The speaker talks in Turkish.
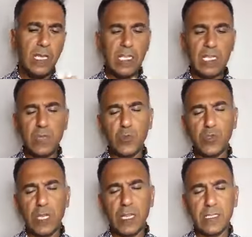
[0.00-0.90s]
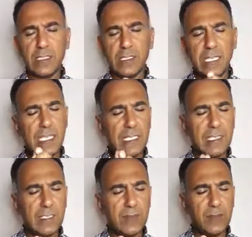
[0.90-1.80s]
İki modül aldığınızda
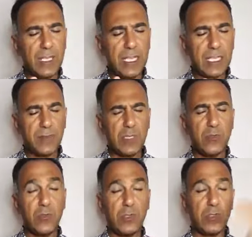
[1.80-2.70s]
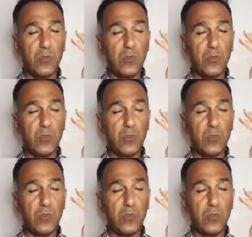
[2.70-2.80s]
ikisinin eğitmeni olursunuz.